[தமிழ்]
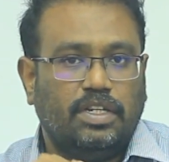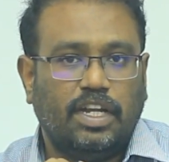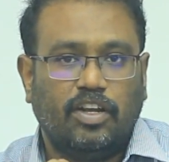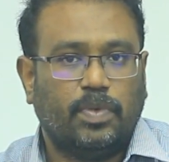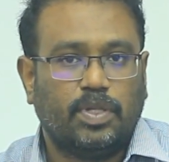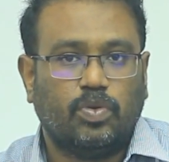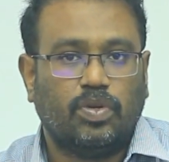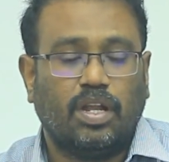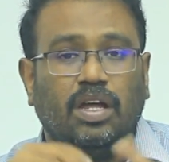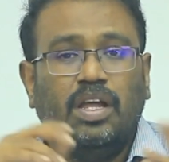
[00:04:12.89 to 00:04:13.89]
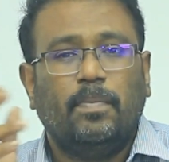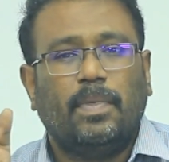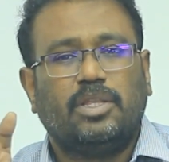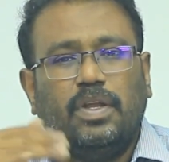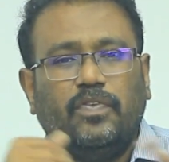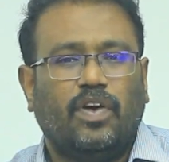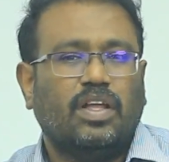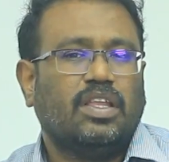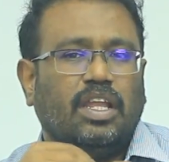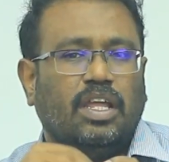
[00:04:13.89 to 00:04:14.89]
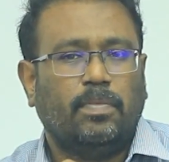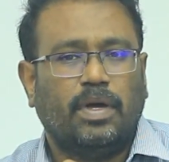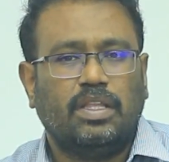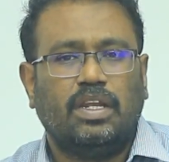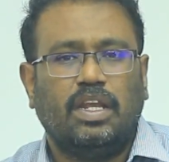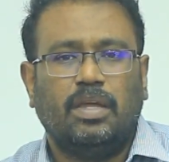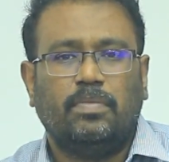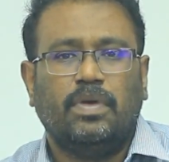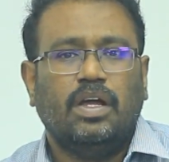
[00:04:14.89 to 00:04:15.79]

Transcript: டேட் ஆஃப் பர்த் கொடுக்கலாம் மற்றபடி ஃபாதர் நேம் மதர் நேம்